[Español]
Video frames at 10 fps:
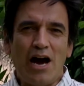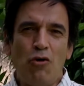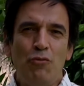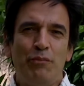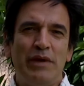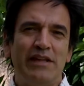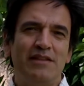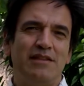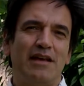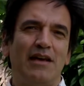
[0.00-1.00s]

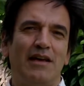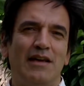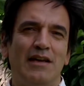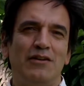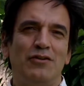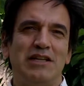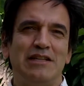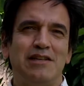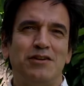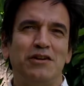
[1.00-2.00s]
aumenta el
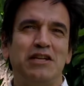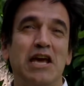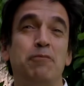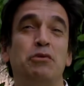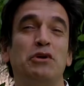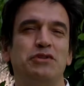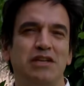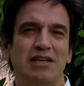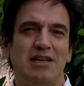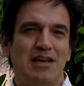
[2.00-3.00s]
colesterol que
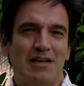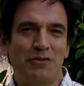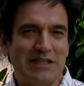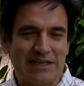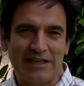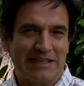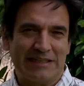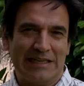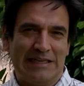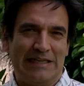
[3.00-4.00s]
protege a nuestras
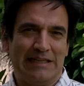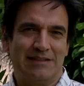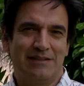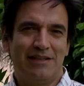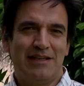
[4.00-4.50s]
arterias.